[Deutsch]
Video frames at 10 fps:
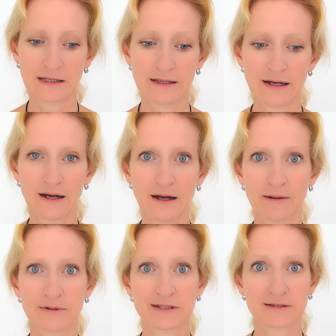ja,
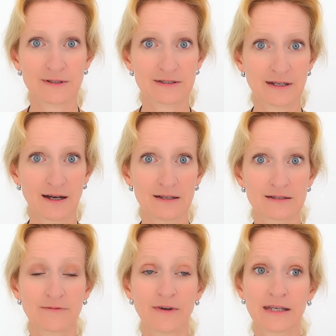aber das, was da
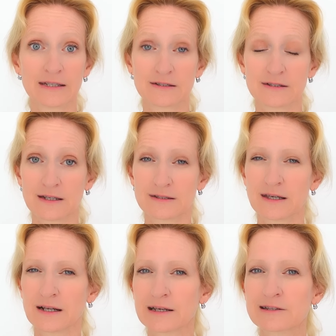ist, wenn ich das
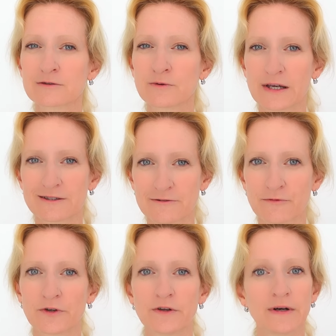tatsächlich zulassen
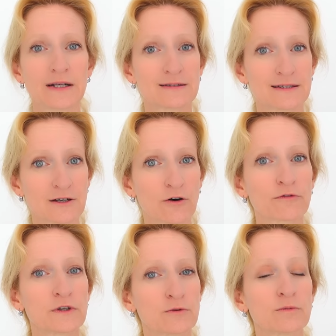würde, weil das sind
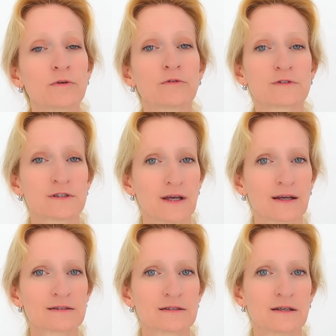oft die unbewussten
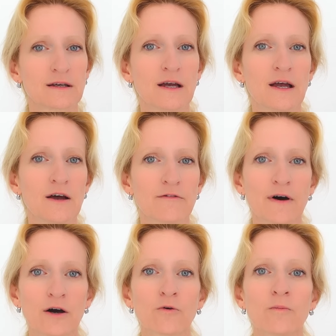Ängste,
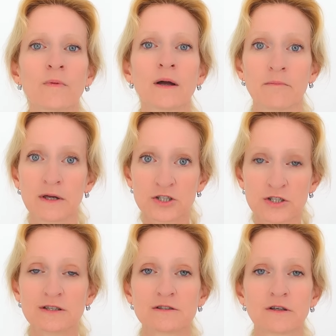warum Menschen,
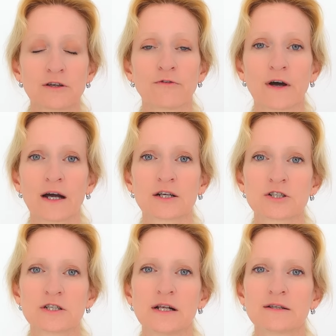die solche Fragen
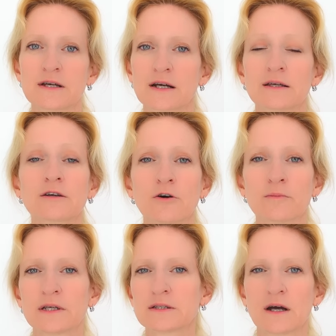stellen, sagen, ich komme
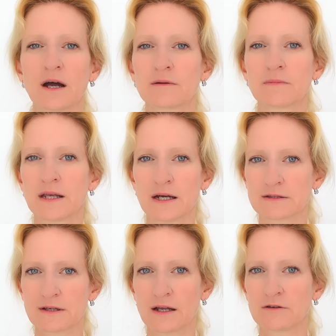nicht da an mein
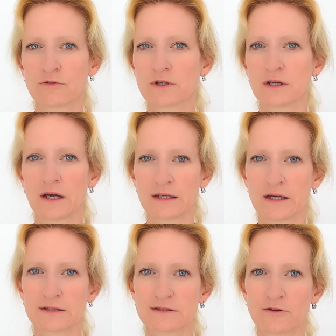Herz ran oder an die
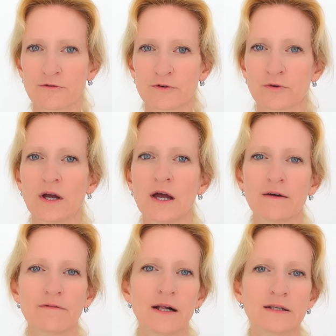Herzöffnung,
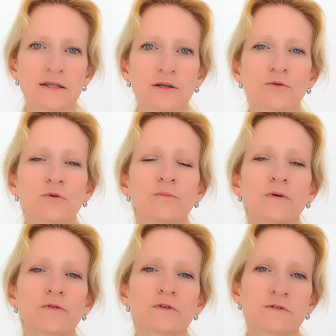weil sie
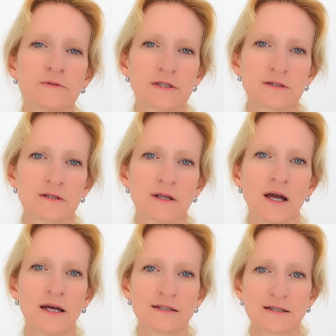unbewusst wissen,
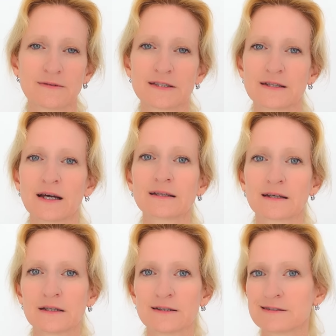das, was da
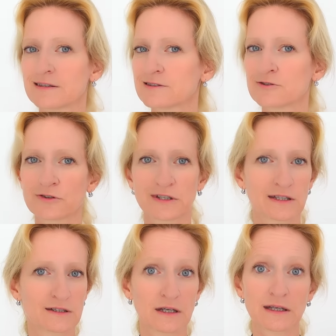drin ist, ist noch
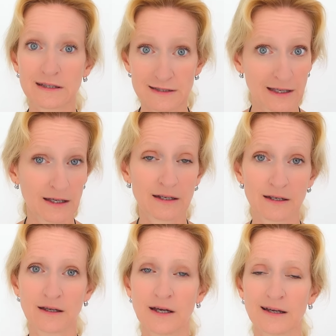nicht weg
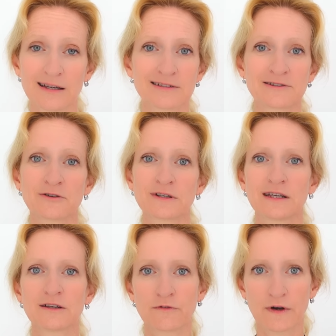gesehen, ist noch
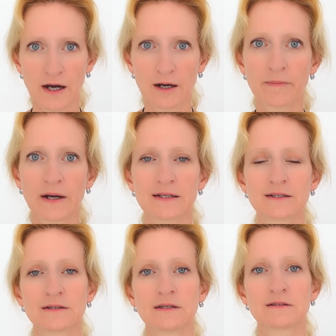nicht
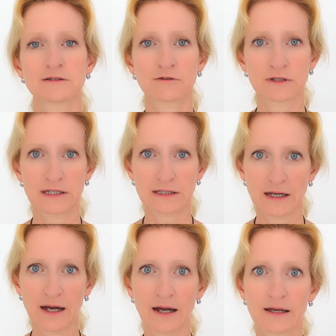verarbeitet, ist noch nicht
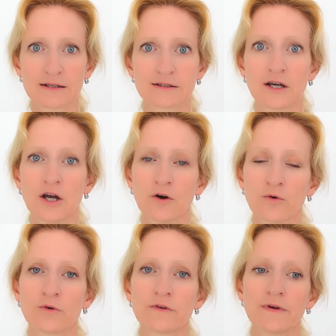geheilt.
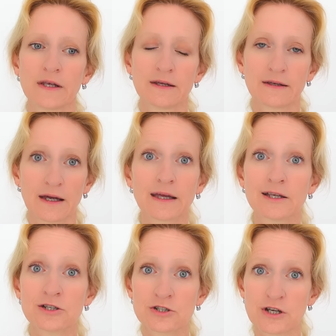Und wenn ich da
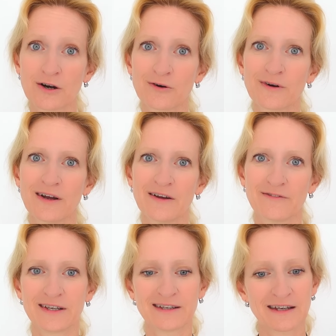hinschaue,
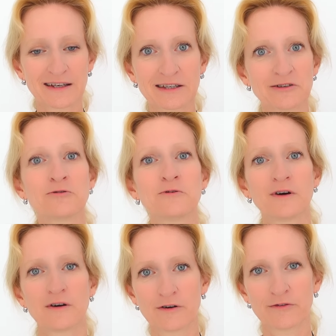wenn ich da die
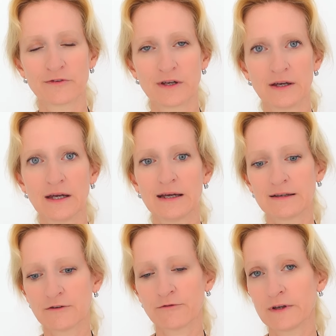Tür öffne,
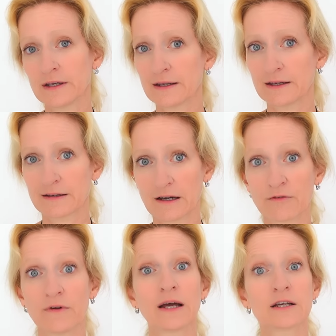dann finde ich da
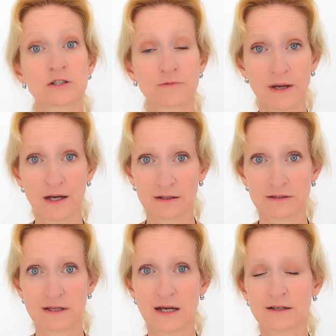vielleicht
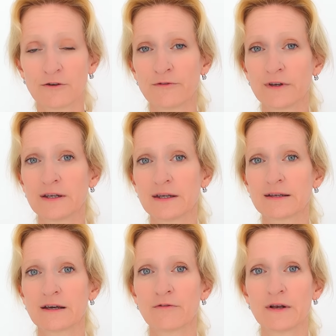Schmerz, dann finde ich
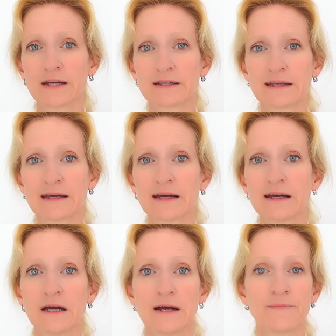da vielleicht Dinge,
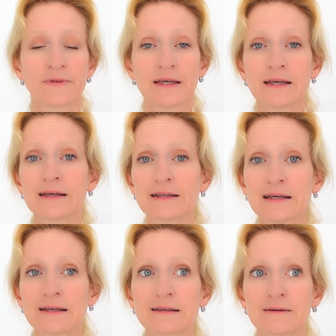die ich
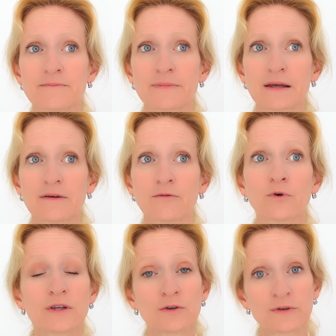nicht wo
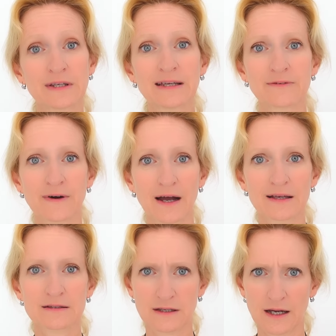ich noch nicht
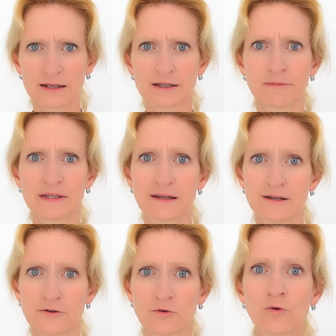weiß, kann ich mit
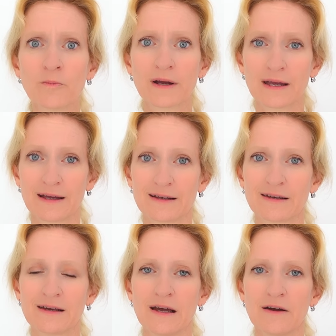denen
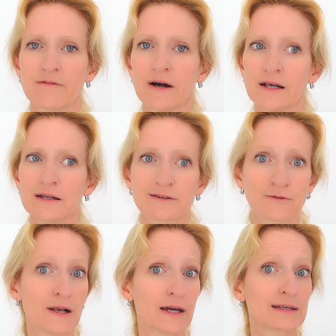umgehen, weil ich es
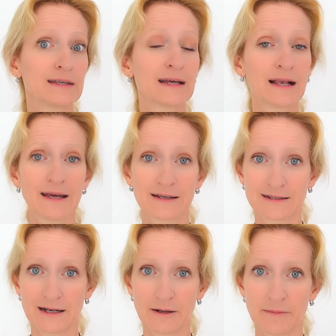vielleicht nie
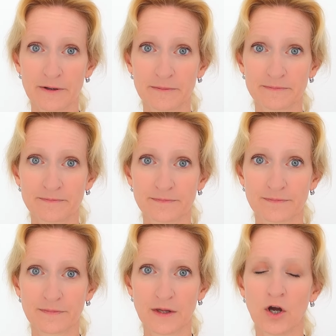gelernt habe.
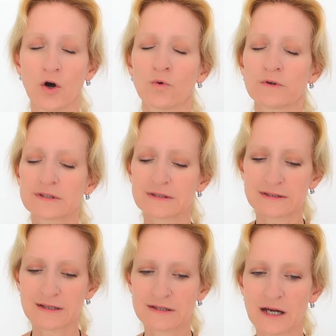Und
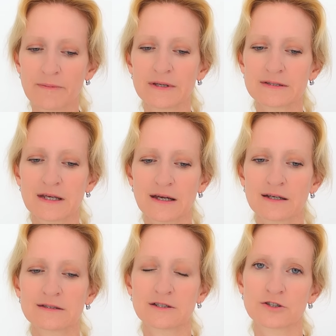deshalb ist der
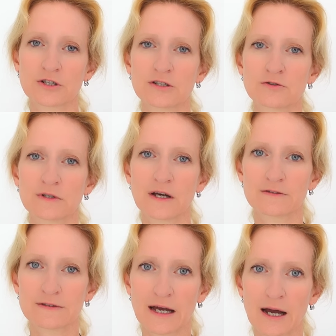erste Schritt, du
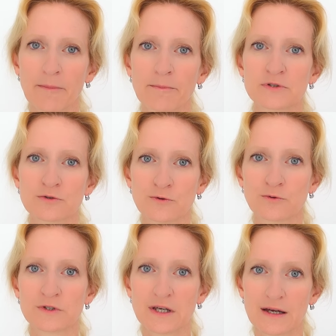darfst
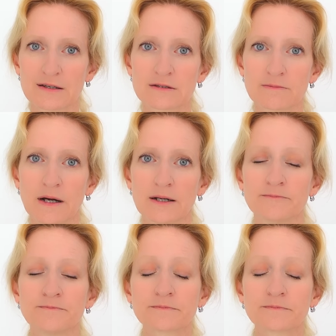absolut erstmal